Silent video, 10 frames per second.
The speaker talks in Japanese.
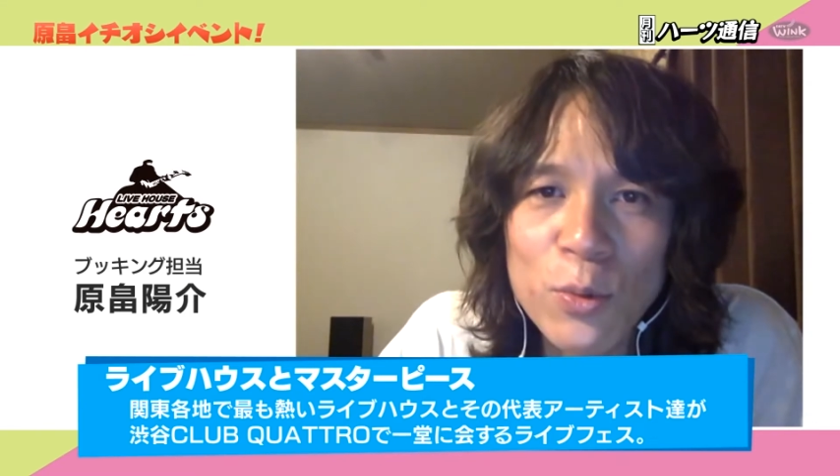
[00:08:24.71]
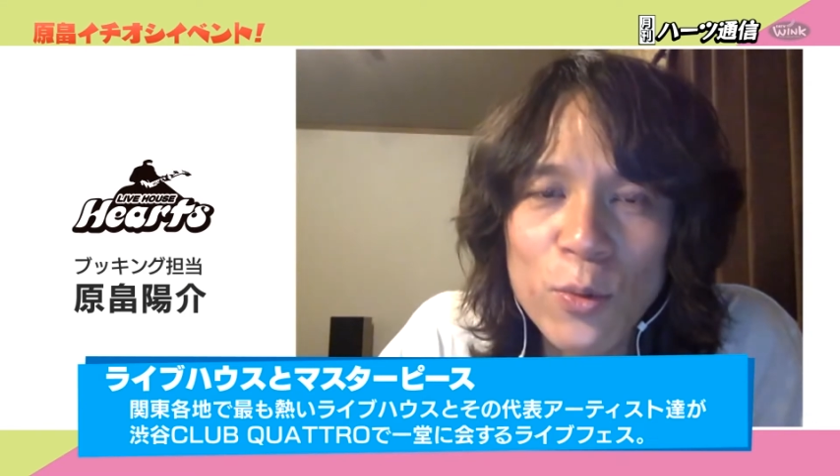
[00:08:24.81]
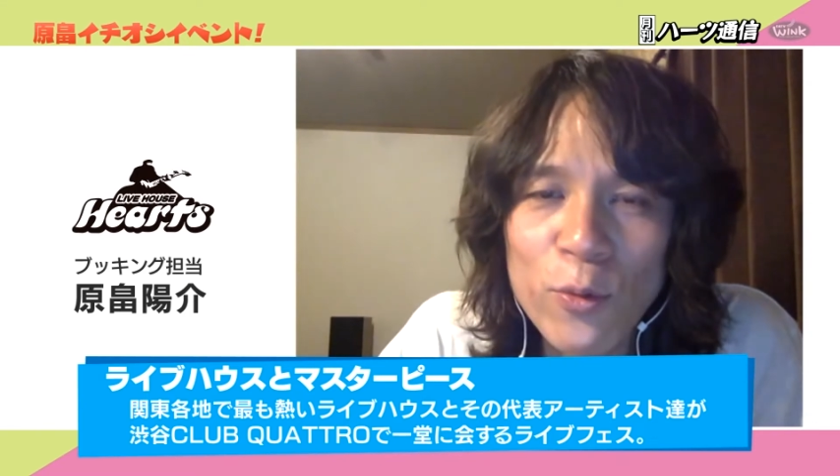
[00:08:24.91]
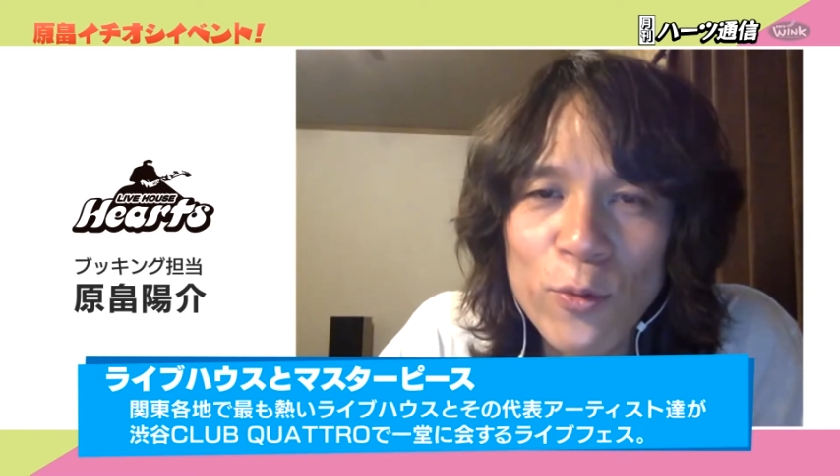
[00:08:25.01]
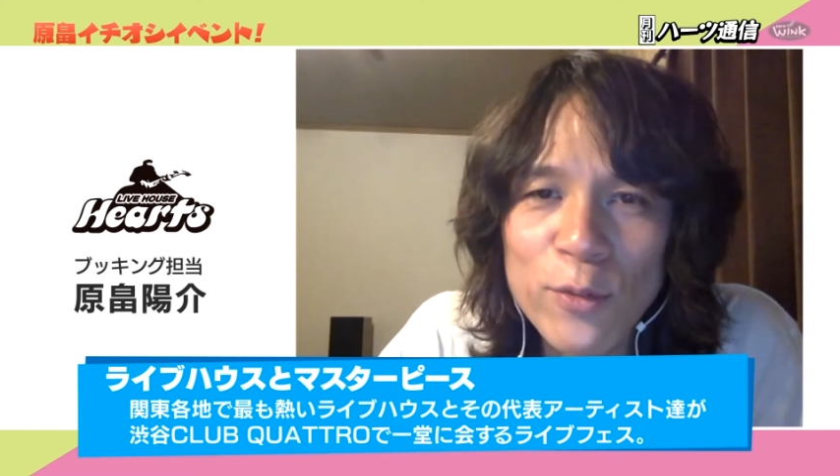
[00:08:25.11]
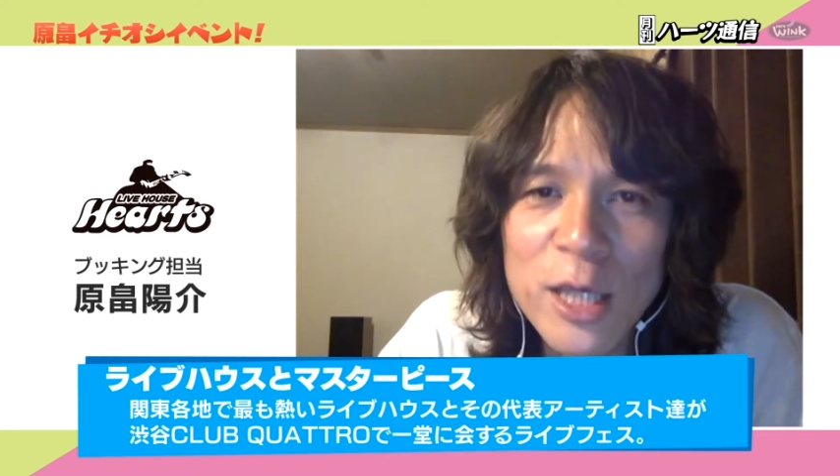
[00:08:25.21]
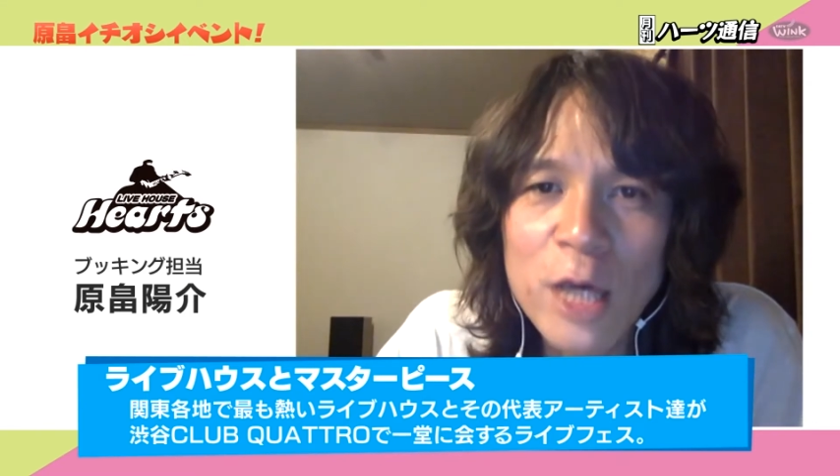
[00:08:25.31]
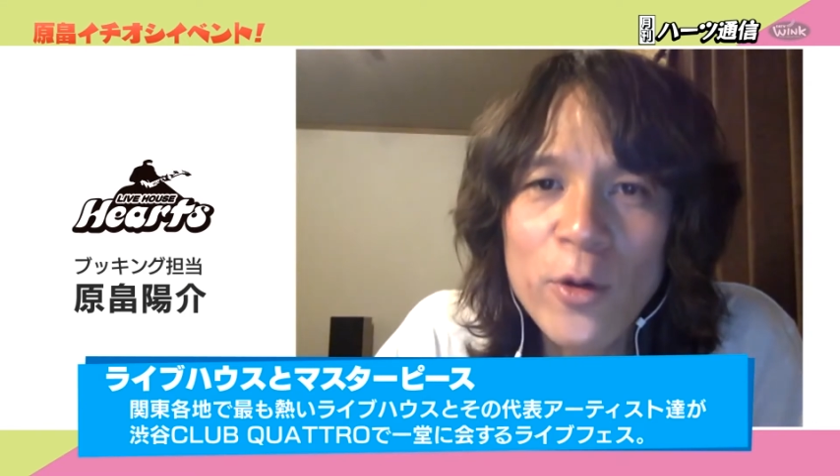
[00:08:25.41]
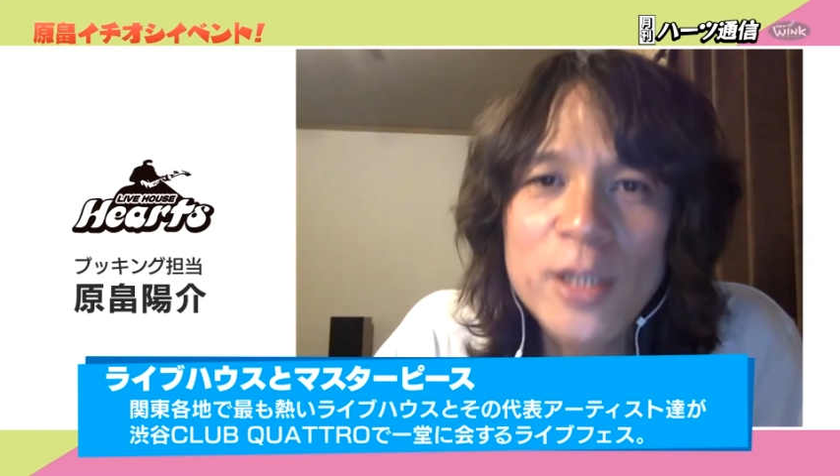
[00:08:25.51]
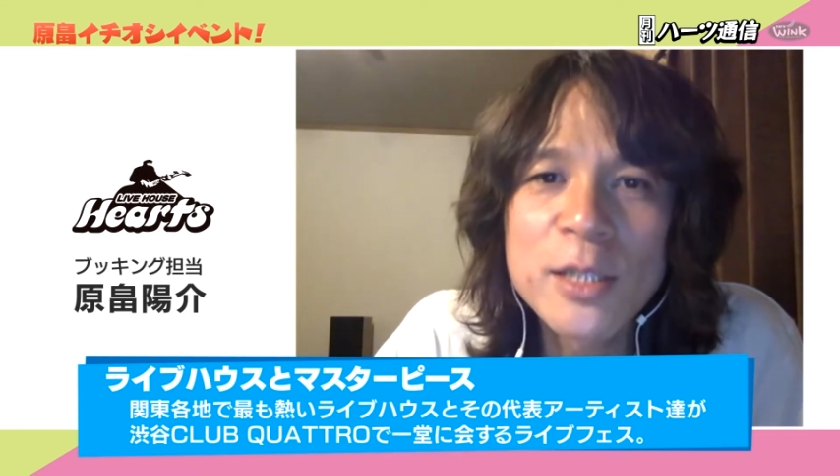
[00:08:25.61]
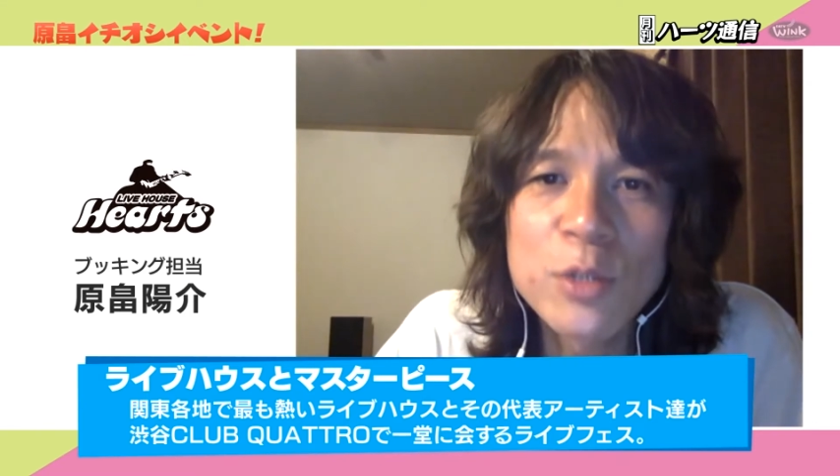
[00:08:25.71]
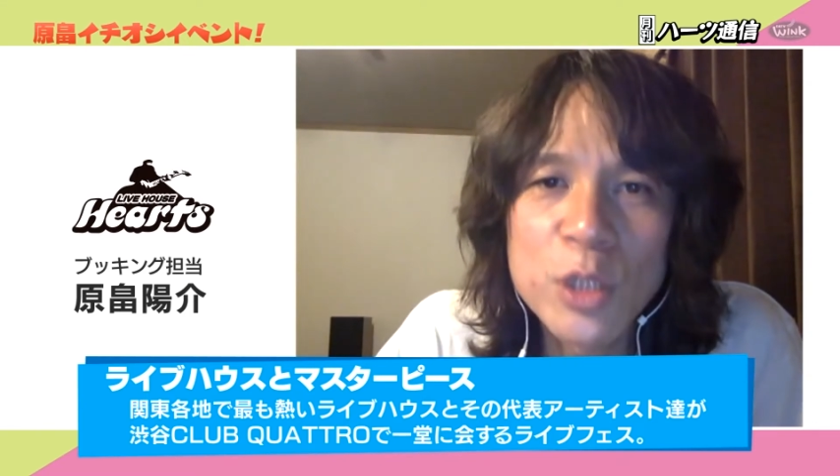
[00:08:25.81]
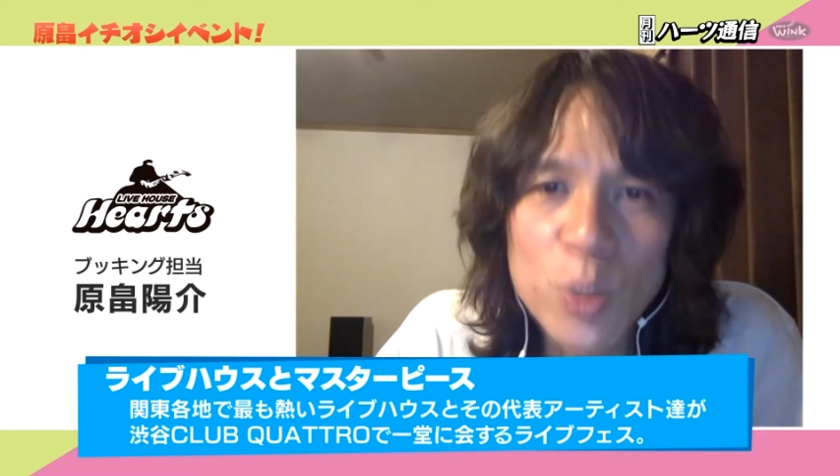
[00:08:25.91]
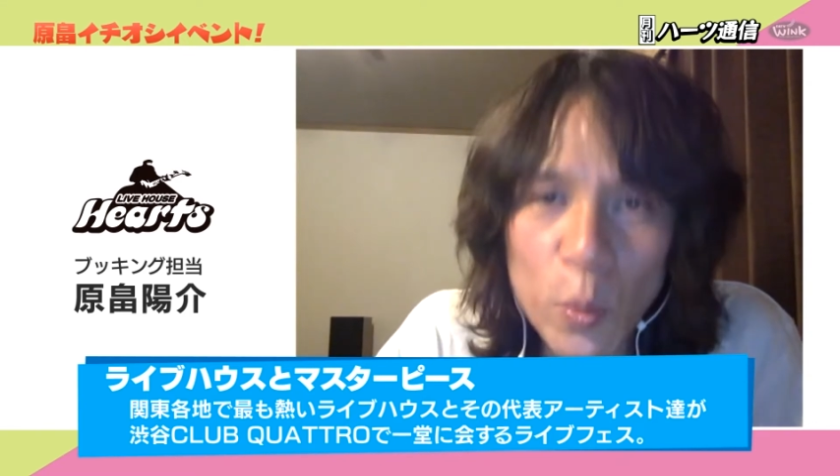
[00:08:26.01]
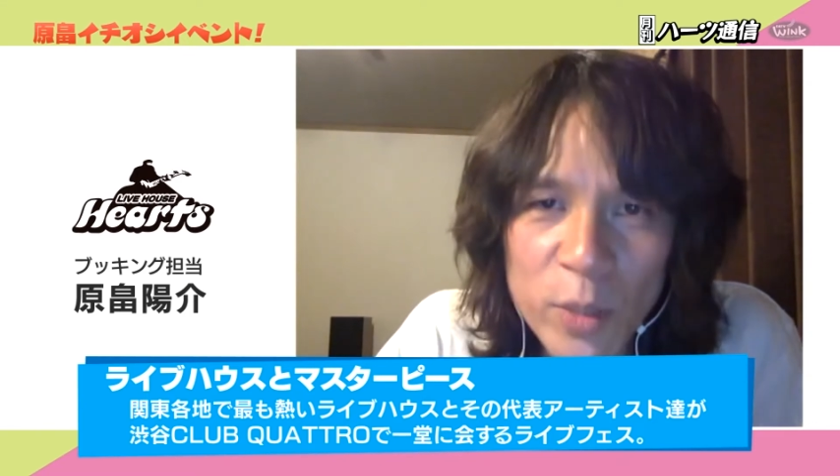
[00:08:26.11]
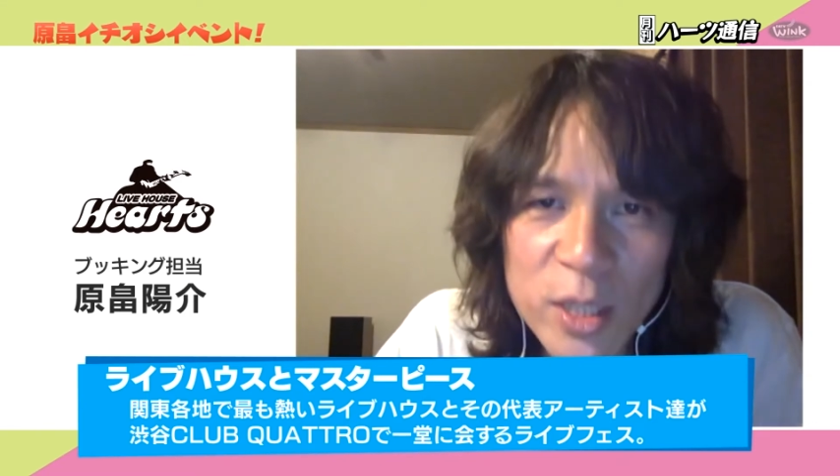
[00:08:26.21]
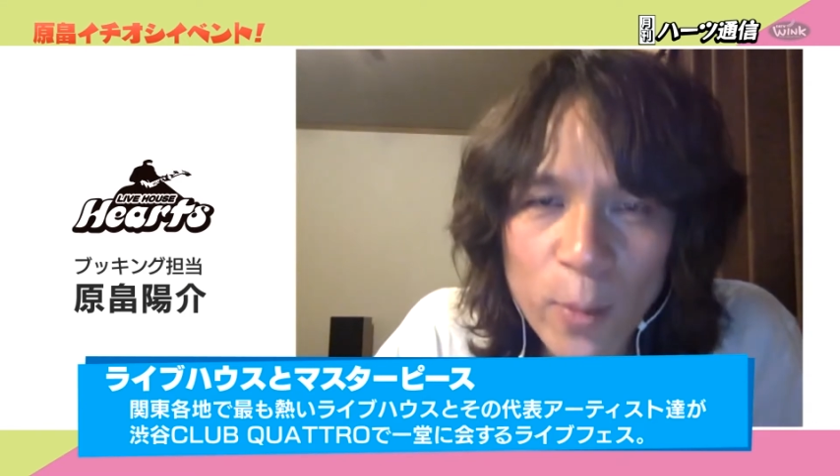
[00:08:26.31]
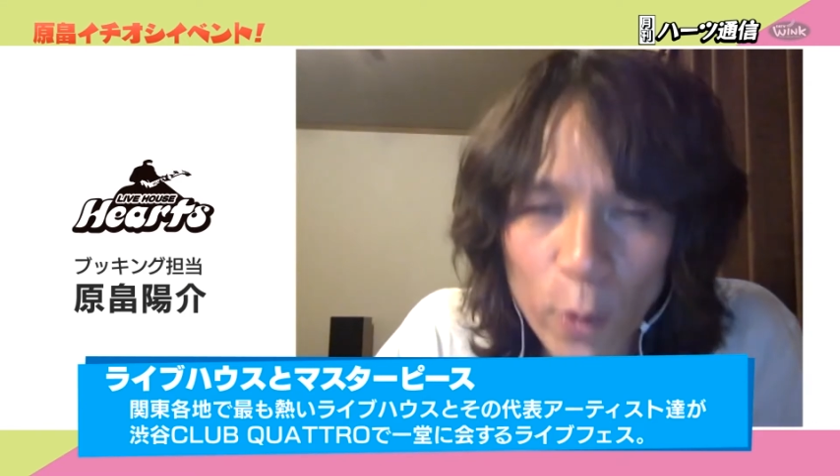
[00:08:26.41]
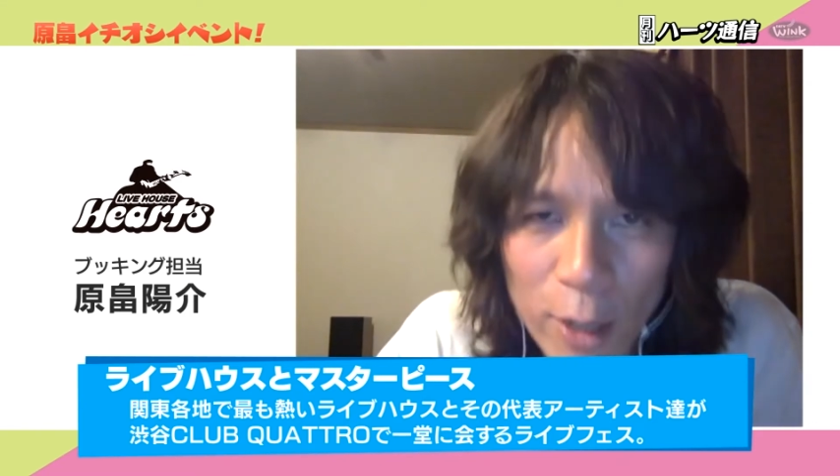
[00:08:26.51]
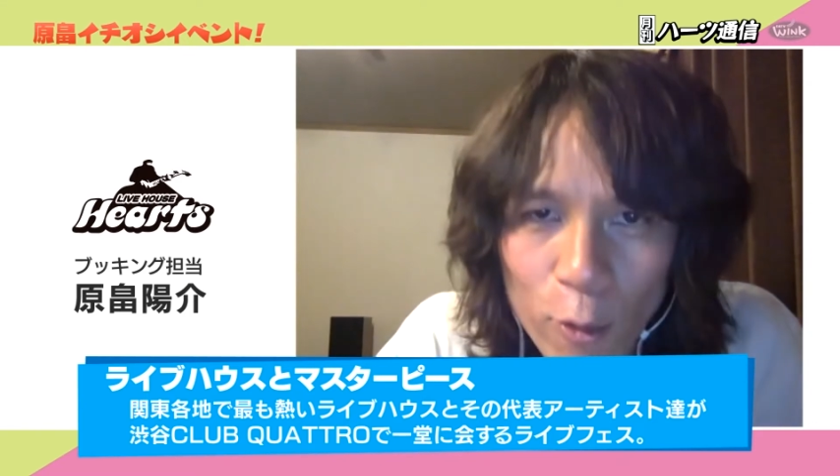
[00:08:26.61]
をにぎわしてる人を見て
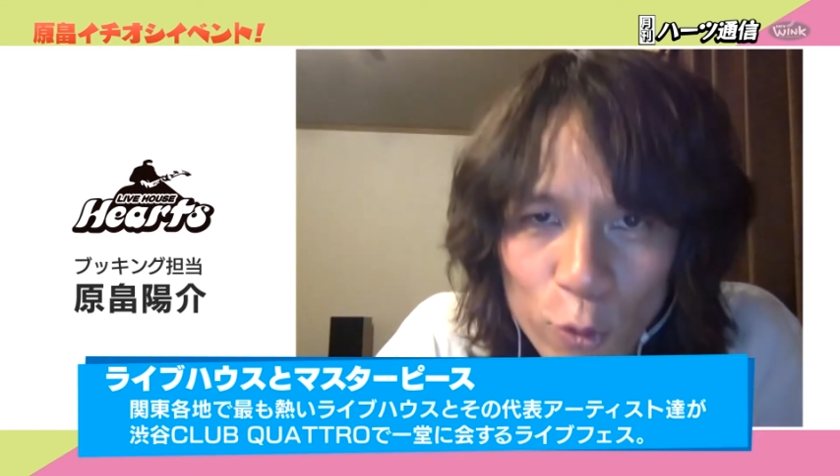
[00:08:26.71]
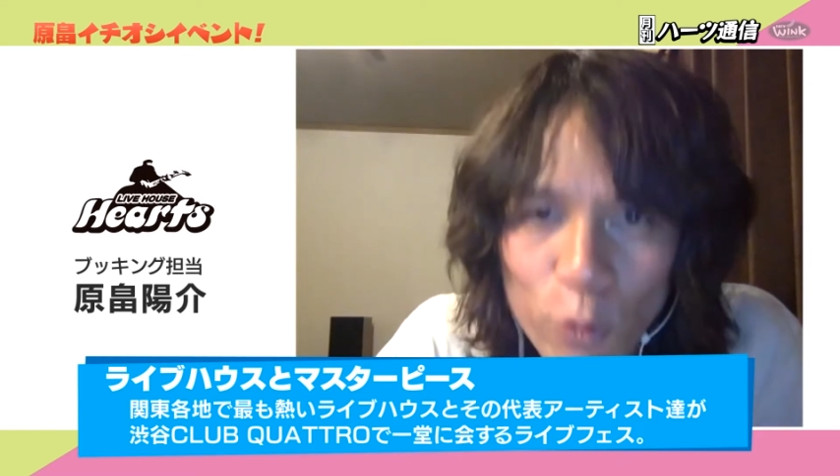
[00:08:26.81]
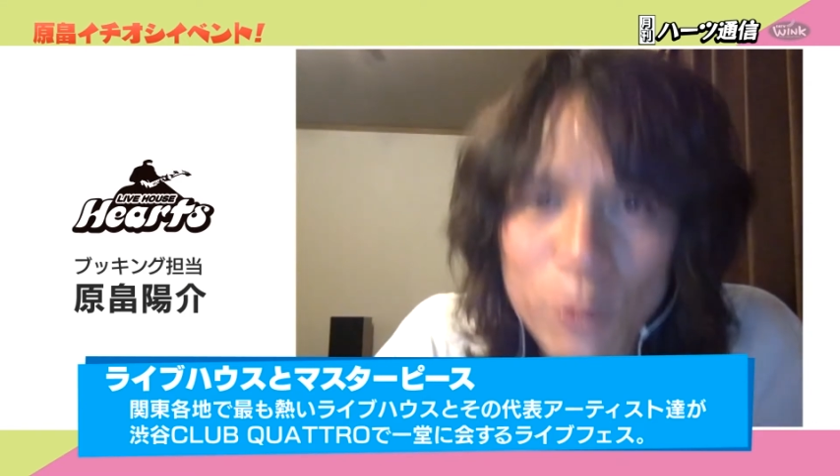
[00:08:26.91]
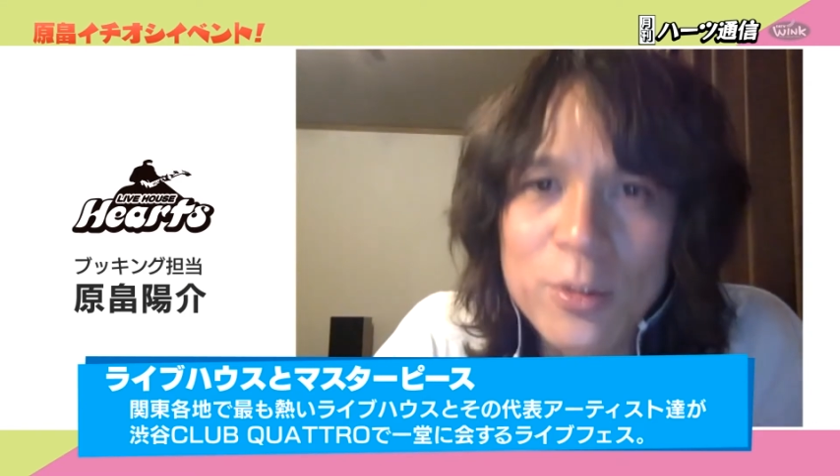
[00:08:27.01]
もらおうという。